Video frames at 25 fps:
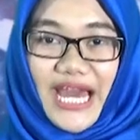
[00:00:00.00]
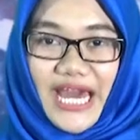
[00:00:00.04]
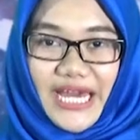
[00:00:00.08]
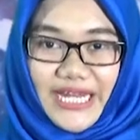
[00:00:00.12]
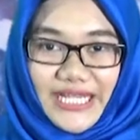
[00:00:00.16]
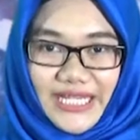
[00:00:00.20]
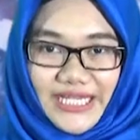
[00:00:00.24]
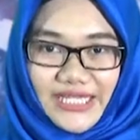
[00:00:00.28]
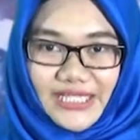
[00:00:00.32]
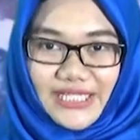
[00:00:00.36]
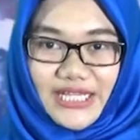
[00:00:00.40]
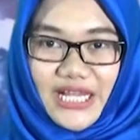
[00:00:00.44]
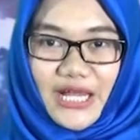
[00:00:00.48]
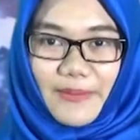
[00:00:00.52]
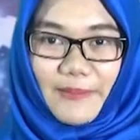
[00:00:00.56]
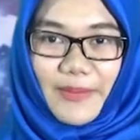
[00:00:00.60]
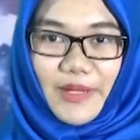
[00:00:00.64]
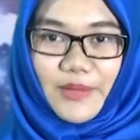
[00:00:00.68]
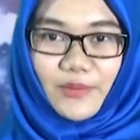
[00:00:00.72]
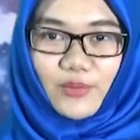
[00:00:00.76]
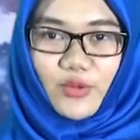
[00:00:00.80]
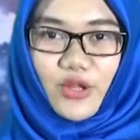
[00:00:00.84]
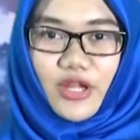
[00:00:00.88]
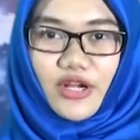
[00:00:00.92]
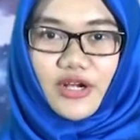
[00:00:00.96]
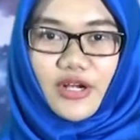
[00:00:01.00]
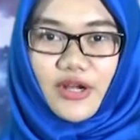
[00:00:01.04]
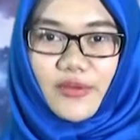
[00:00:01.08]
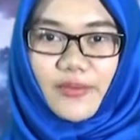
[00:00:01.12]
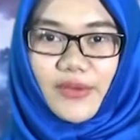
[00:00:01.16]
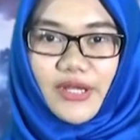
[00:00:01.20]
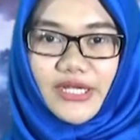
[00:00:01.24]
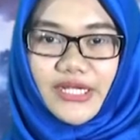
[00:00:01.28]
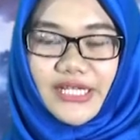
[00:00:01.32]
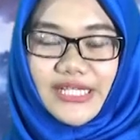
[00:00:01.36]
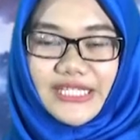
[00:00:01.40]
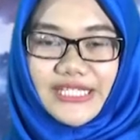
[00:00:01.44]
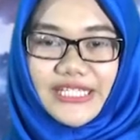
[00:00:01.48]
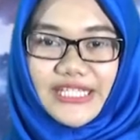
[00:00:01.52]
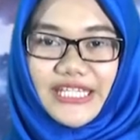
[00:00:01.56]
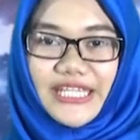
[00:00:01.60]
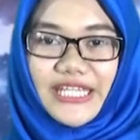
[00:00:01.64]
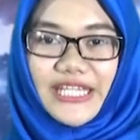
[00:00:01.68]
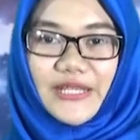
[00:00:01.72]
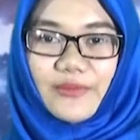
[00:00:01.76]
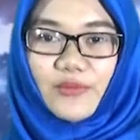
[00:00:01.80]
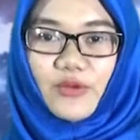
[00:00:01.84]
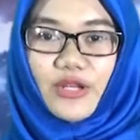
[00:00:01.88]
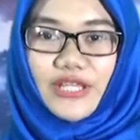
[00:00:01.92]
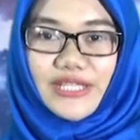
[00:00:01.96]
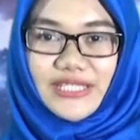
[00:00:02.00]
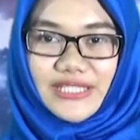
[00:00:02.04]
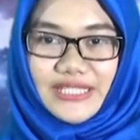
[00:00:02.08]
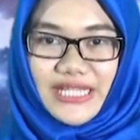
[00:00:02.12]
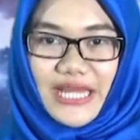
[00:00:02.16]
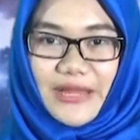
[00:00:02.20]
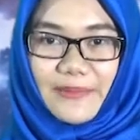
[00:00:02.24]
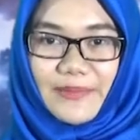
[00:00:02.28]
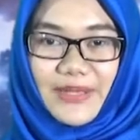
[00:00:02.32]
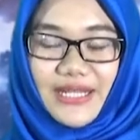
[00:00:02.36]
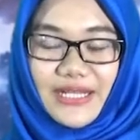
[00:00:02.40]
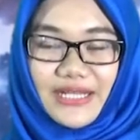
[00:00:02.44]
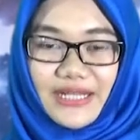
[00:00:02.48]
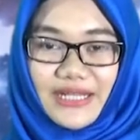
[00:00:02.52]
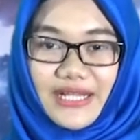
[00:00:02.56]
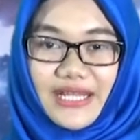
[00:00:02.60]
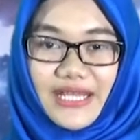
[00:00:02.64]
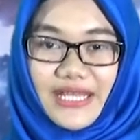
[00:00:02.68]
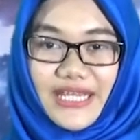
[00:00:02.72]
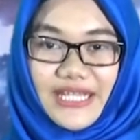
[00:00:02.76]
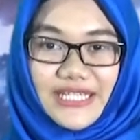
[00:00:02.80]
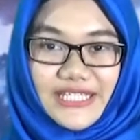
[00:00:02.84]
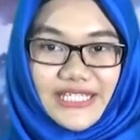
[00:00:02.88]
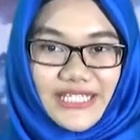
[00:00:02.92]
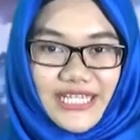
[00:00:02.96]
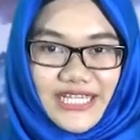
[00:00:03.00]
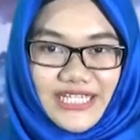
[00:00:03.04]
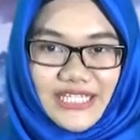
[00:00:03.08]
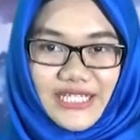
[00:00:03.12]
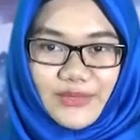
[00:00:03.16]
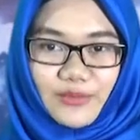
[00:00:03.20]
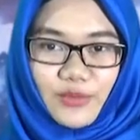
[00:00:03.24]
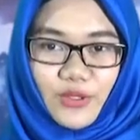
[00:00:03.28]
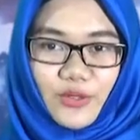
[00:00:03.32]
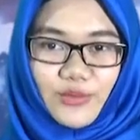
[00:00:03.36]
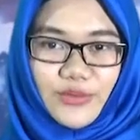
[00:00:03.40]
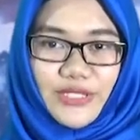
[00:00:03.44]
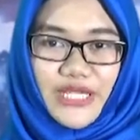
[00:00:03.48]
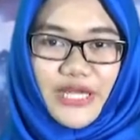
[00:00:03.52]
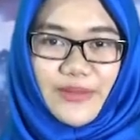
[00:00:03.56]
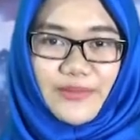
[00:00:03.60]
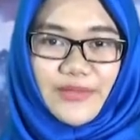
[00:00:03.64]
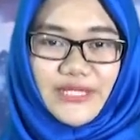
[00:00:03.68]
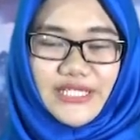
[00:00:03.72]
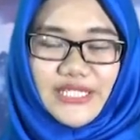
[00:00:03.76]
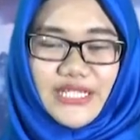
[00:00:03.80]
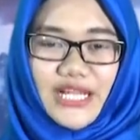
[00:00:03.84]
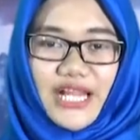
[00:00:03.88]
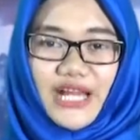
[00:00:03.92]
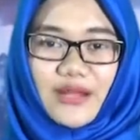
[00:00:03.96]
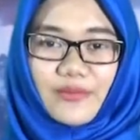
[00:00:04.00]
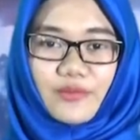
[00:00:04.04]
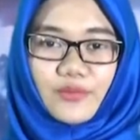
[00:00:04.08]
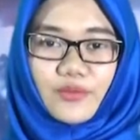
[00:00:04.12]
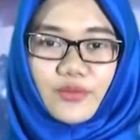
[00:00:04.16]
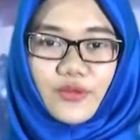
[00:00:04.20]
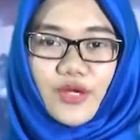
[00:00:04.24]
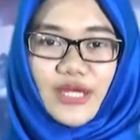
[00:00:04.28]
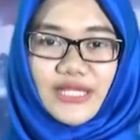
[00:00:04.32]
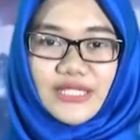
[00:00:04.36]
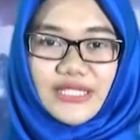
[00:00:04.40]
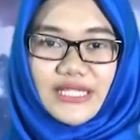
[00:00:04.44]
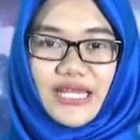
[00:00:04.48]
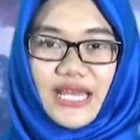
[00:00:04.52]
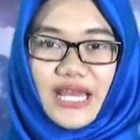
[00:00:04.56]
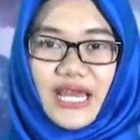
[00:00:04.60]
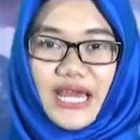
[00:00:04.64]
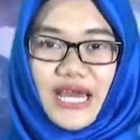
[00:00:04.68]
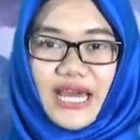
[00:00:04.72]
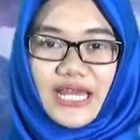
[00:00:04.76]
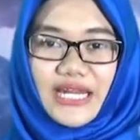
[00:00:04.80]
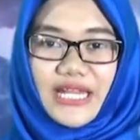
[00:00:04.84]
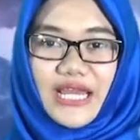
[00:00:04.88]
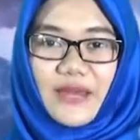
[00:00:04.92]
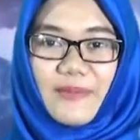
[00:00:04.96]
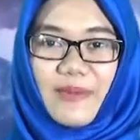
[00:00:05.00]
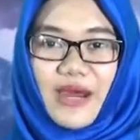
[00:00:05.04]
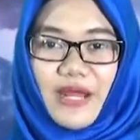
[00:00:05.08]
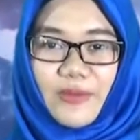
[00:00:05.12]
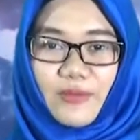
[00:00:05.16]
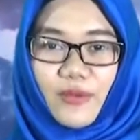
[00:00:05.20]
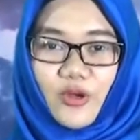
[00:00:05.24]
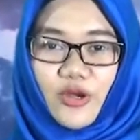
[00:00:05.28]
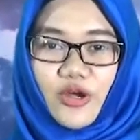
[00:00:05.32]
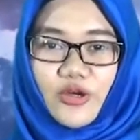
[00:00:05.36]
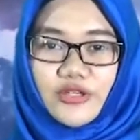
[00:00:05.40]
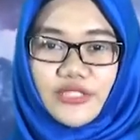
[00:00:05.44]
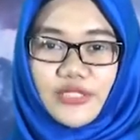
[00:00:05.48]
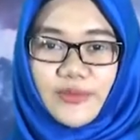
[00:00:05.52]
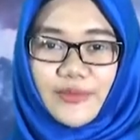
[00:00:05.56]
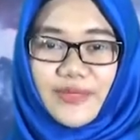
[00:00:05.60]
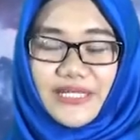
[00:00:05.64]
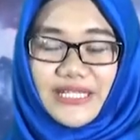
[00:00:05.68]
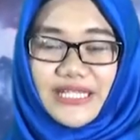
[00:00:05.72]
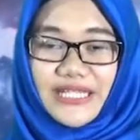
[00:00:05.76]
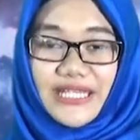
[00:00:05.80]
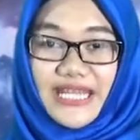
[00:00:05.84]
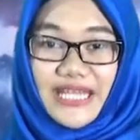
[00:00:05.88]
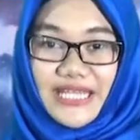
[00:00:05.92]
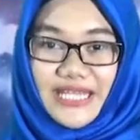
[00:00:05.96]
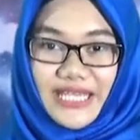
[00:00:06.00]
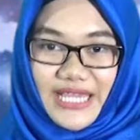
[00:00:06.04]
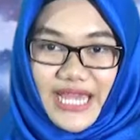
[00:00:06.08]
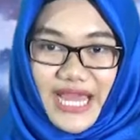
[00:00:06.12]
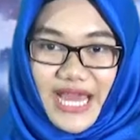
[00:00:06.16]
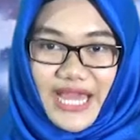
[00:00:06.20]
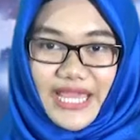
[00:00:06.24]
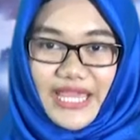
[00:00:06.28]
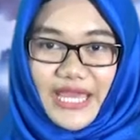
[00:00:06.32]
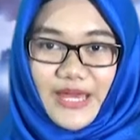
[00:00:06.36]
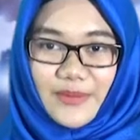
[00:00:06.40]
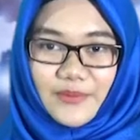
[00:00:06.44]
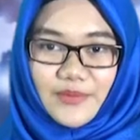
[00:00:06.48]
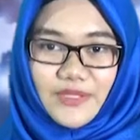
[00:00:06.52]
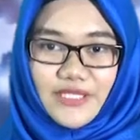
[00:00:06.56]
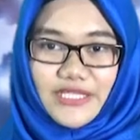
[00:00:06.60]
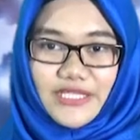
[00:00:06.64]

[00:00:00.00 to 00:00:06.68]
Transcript: hari ke-8 bulan Ramadan kini mulai stabil. Jika sebelumnya menjelang puasa, harga bahan pokok seperti daging ayam,